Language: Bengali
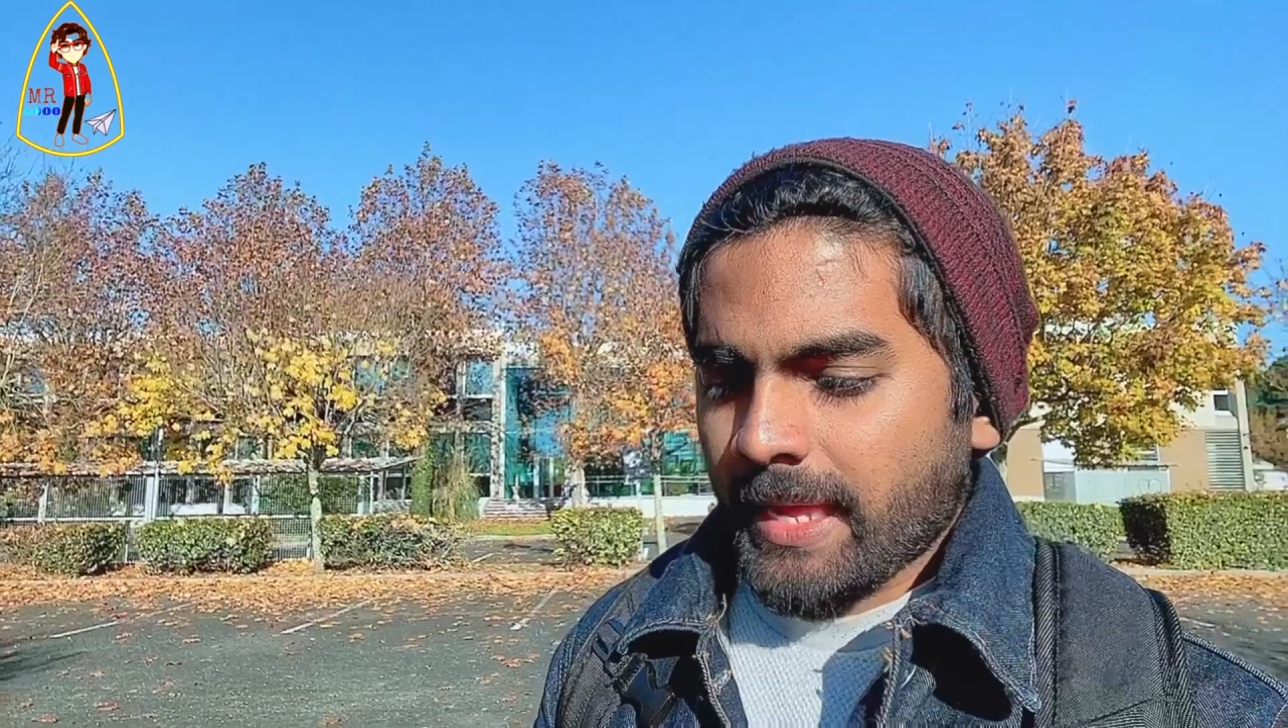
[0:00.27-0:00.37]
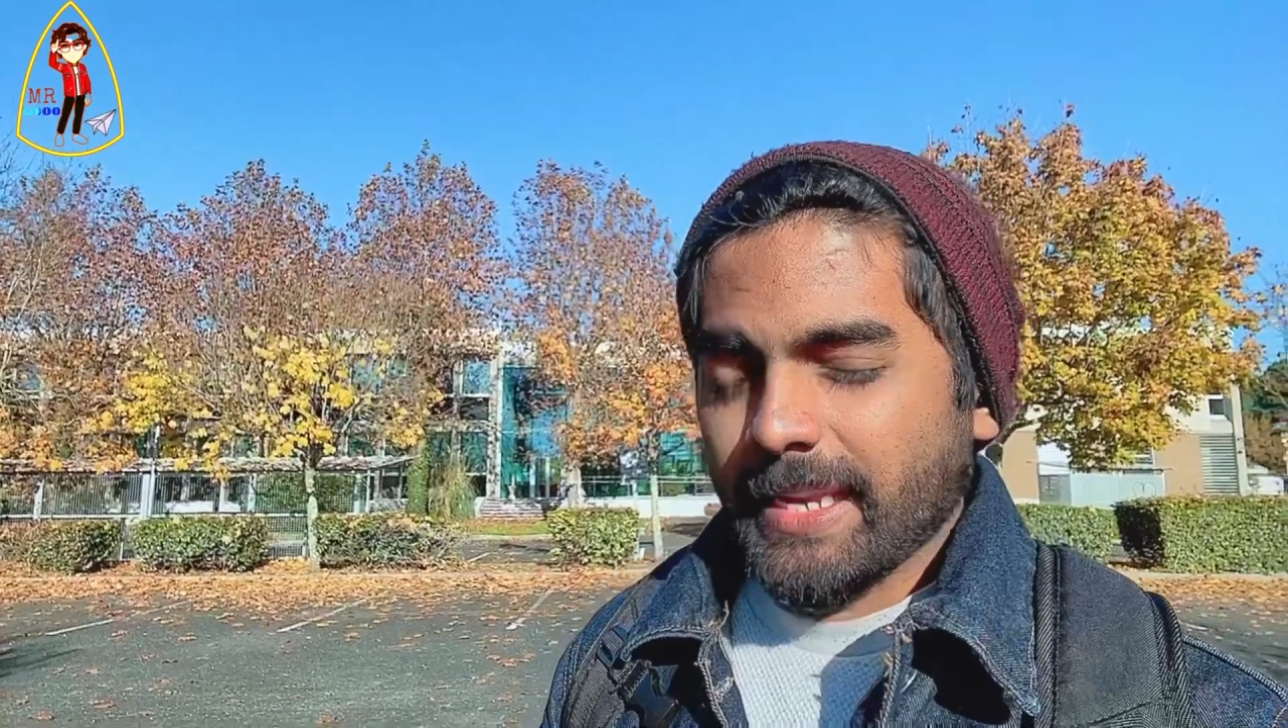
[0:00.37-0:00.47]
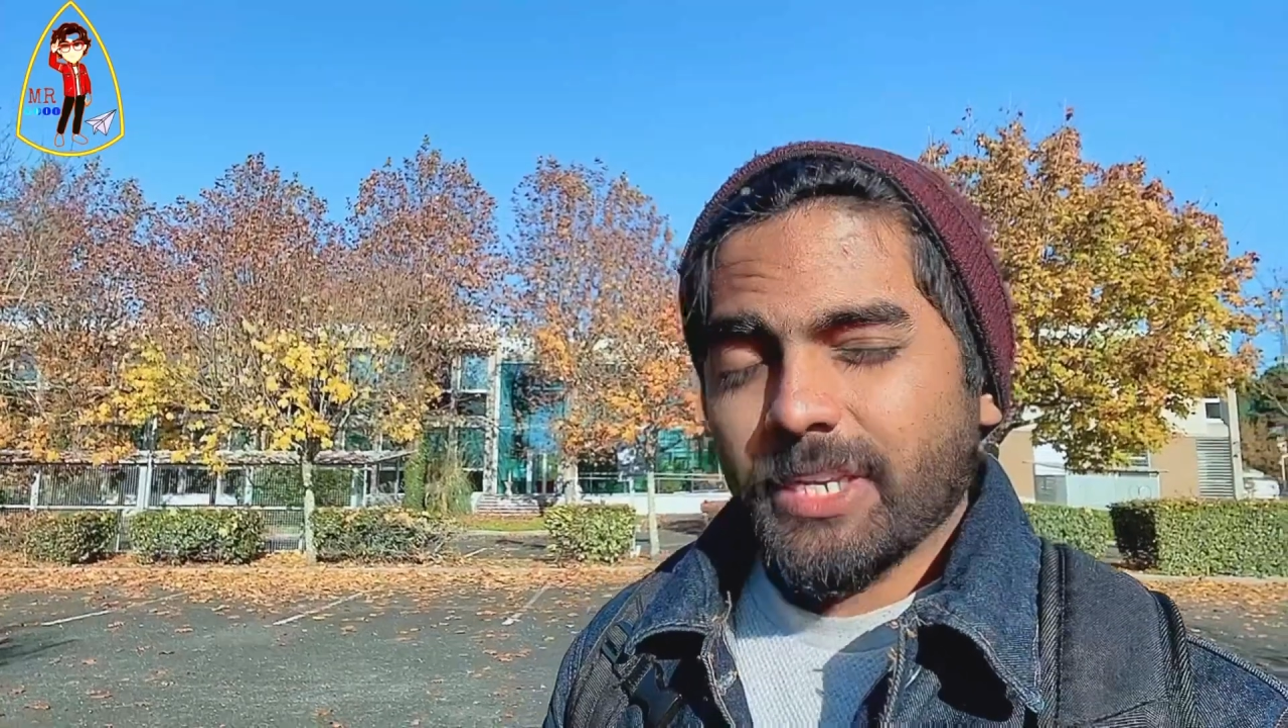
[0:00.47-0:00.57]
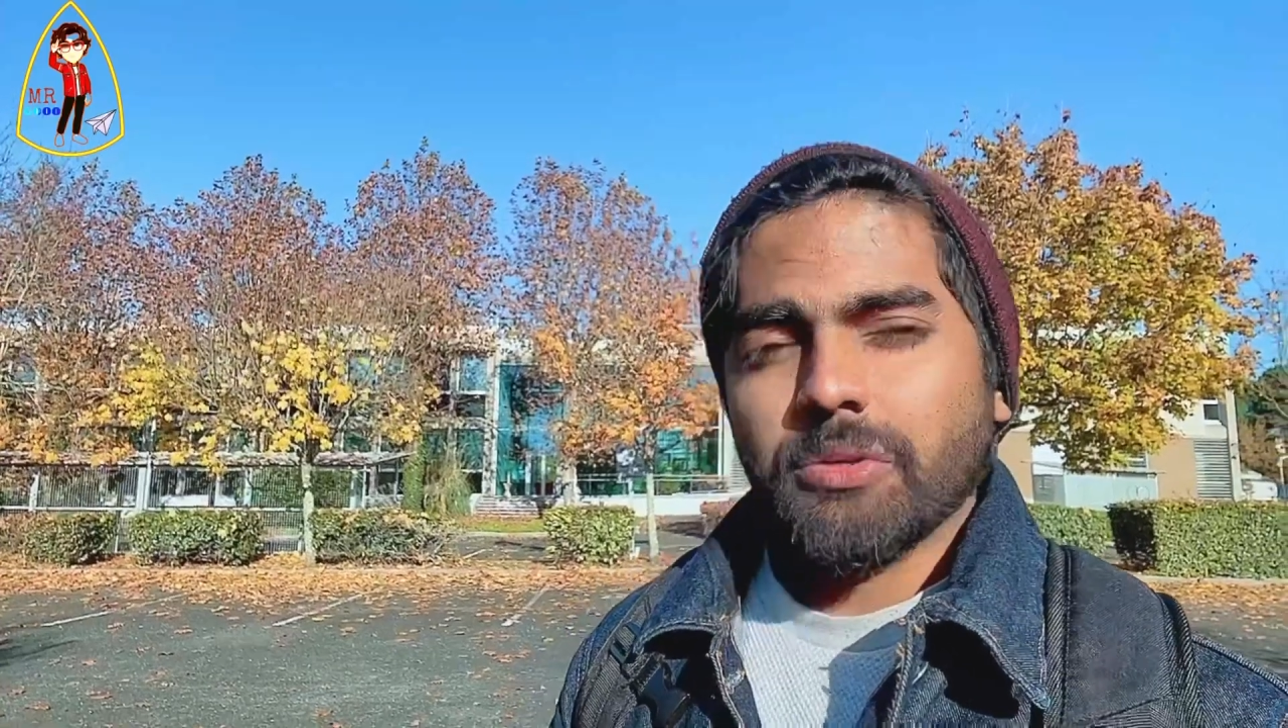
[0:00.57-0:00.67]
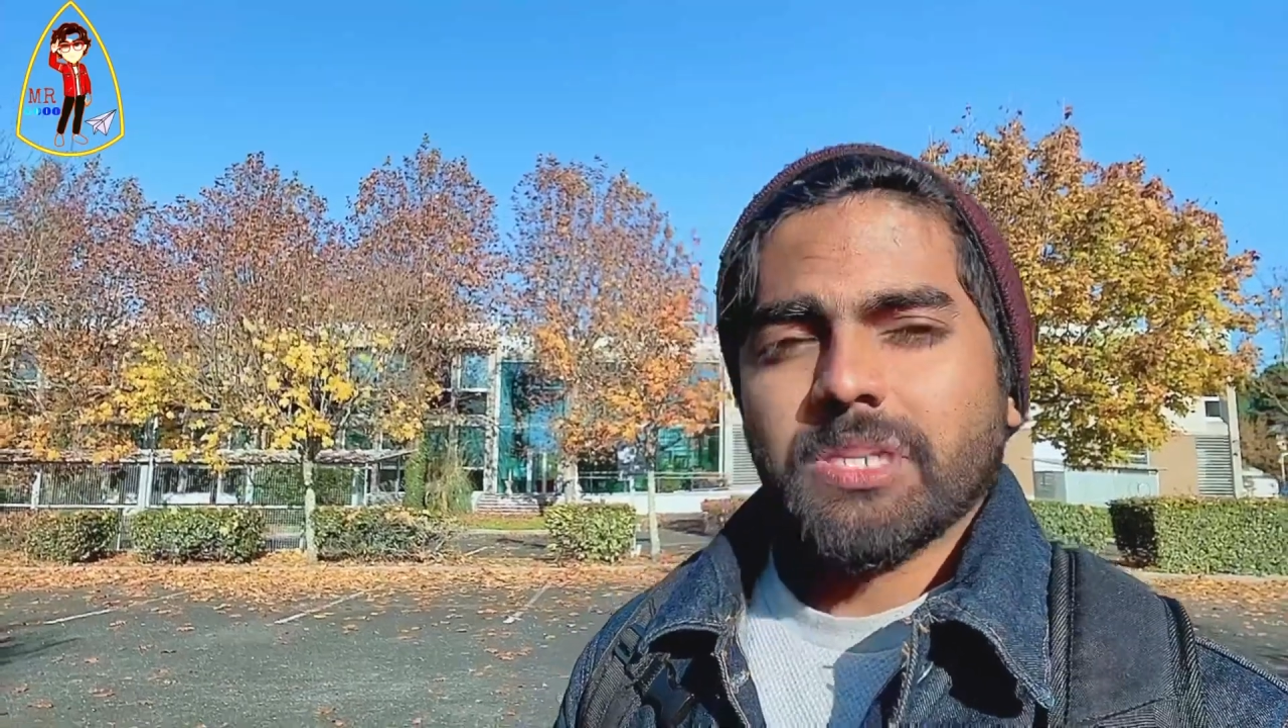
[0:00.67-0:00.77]

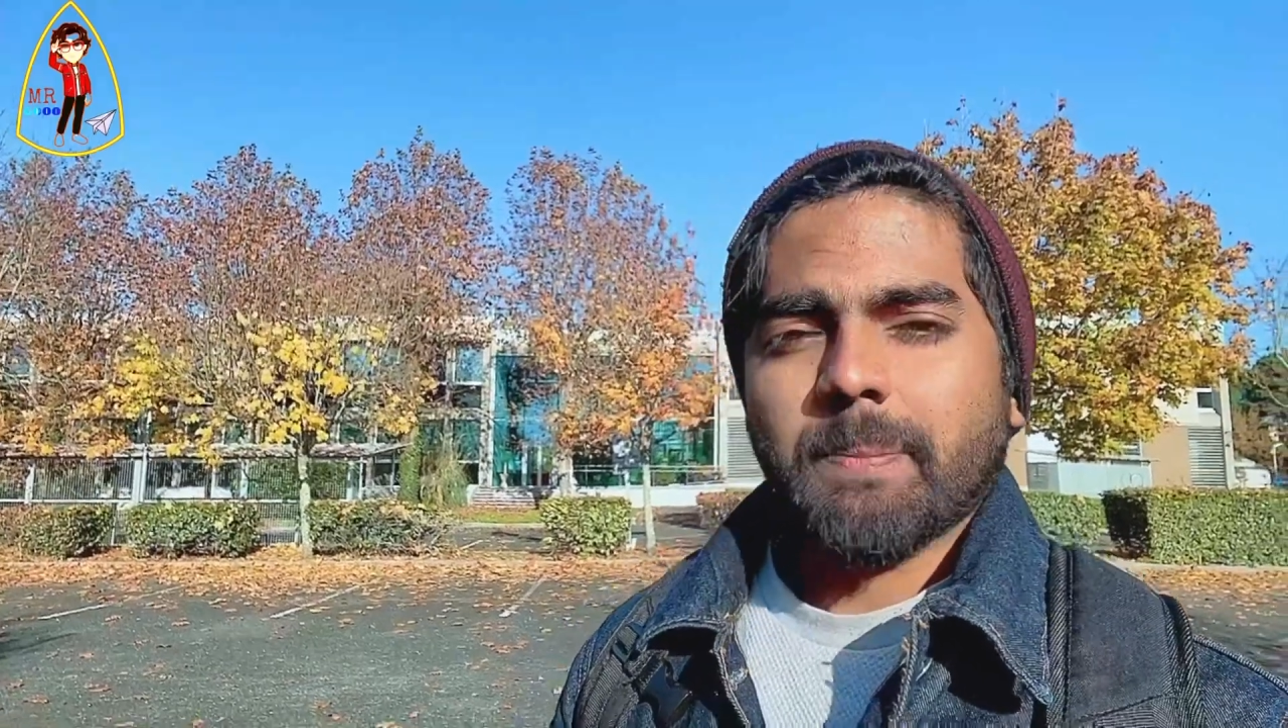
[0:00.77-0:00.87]
এইটা হচ্ছে